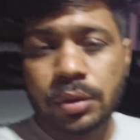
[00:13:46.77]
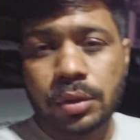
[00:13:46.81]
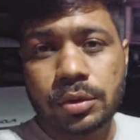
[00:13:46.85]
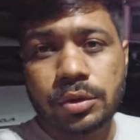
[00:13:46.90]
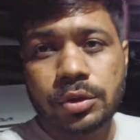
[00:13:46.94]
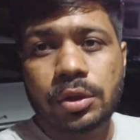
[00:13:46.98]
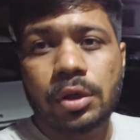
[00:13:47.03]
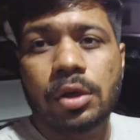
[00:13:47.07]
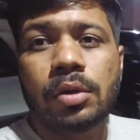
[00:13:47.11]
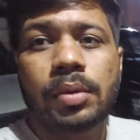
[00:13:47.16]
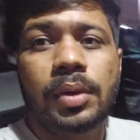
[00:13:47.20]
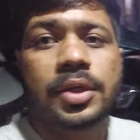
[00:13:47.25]
तो
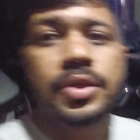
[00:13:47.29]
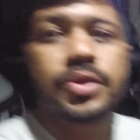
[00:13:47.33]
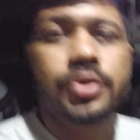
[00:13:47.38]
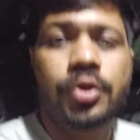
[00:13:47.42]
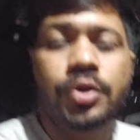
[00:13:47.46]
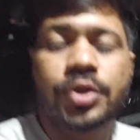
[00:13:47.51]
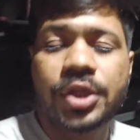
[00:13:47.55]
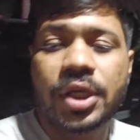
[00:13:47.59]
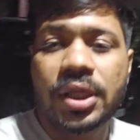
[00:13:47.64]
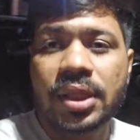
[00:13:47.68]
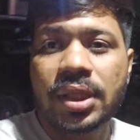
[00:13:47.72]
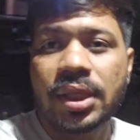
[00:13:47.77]
चलो भाई
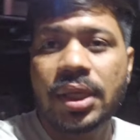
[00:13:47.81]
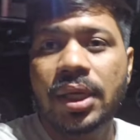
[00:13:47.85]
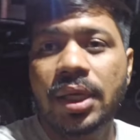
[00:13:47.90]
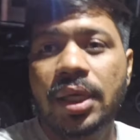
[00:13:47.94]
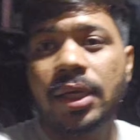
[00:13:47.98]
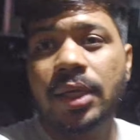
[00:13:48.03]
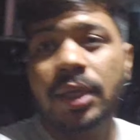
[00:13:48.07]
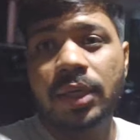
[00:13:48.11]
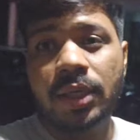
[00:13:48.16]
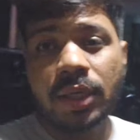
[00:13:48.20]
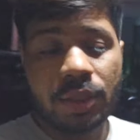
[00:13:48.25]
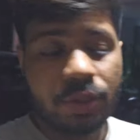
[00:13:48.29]
सो जाते
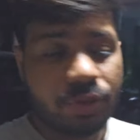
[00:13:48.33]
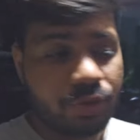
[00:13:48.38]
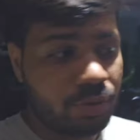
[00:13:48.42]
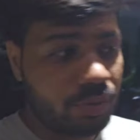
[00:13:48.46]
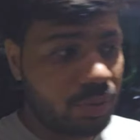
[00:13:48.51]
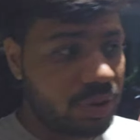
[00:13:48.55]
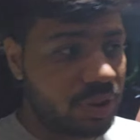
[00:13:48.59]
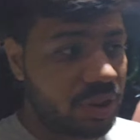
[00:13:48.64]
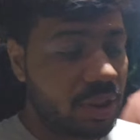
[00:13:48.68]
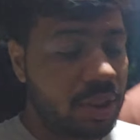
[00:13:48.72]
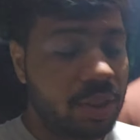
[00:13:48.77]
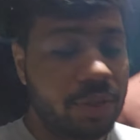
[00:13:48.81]
हैं कल
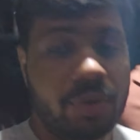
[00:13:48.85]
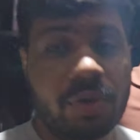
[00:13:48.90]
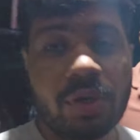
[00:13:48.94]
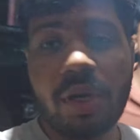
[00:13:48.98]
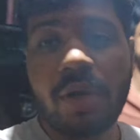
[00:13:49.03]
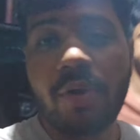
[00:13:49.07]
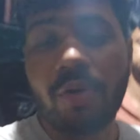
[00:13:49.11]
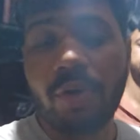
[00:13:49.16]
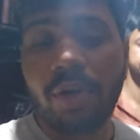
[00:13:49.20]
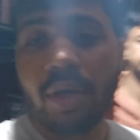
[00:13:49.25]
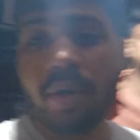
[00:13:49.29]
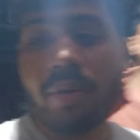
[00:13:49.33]
सुबह जल्दी
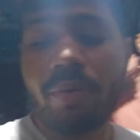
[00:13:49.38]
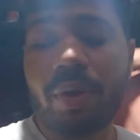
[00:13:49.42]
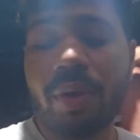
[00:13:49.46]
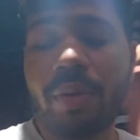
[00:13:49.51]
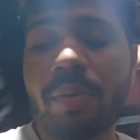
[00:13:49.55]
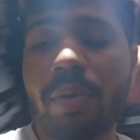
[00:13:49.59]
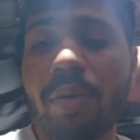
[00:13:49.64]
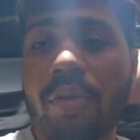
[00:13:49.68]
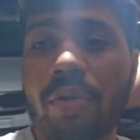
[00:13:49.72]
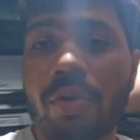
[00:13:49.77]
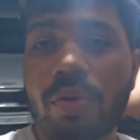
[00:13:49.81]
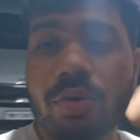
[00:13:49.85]
उठना होगा
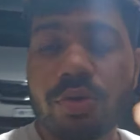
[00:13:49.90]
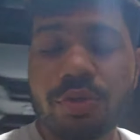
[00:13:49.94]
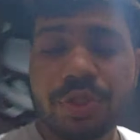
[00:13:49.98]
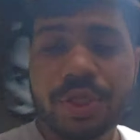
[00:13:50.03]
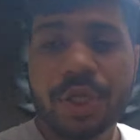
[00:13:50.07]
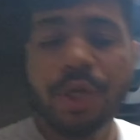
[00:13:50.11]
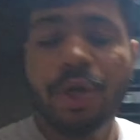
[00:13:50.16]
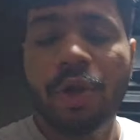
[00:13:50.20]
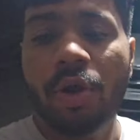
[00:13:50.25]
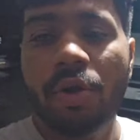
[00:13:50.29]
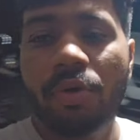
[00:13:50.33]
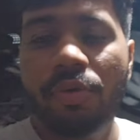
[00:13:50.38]
वैभव को
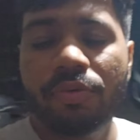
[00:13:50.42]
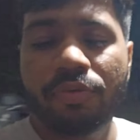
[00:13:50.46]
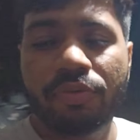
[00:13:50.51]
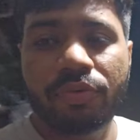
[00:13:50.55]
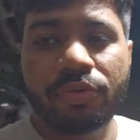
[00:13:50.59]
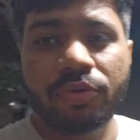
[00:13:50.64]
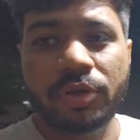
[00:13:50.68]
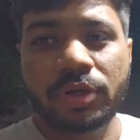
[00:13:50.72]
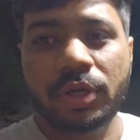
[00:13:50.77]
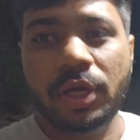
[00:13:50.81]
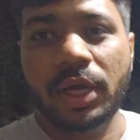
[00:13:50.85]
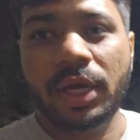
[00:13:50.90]
सेंड ऑफ
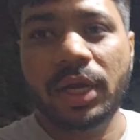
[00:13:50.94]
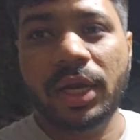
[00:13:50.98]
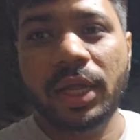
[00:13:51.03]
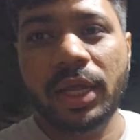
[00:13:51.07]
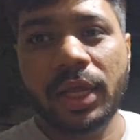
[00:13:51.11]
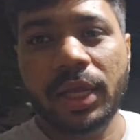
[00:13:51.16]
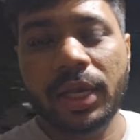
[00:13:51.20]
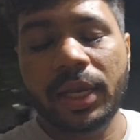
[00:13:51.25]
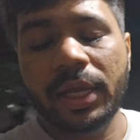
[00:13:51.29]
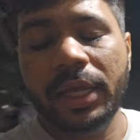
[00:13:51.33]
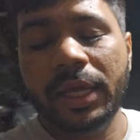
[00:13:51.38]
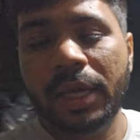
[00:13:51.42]
करने
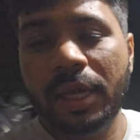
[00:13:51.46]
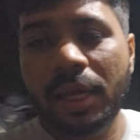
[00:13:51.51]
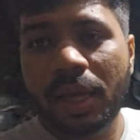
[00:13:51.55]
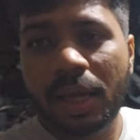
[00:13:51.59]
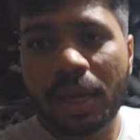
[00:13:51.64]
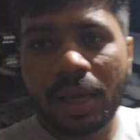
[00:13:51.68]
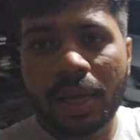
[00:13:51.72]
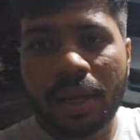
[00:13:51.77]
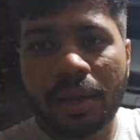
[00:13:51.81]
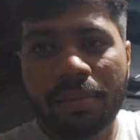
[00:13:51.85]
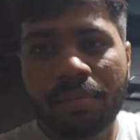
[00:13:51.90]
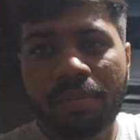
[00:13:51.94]
के लिए
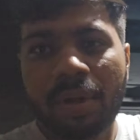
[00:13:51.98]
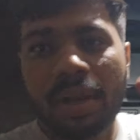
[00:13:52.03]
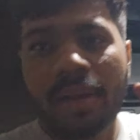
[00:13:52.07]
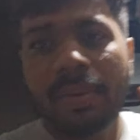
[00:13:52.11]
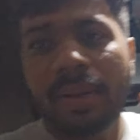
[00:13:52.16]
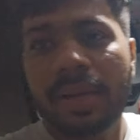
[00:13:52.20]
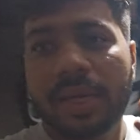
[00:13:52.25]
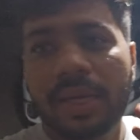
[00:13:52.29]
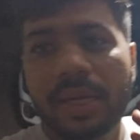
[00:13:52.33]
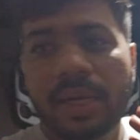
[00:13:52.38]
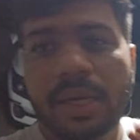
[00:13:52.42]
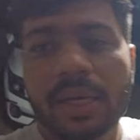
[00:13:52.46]
बाय
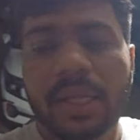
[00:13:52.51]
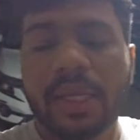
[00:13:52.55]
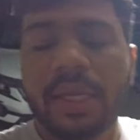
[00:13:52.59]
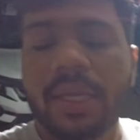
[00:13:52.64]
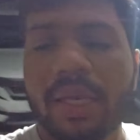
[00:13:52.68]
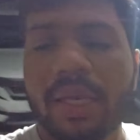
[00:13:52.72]
बाय करने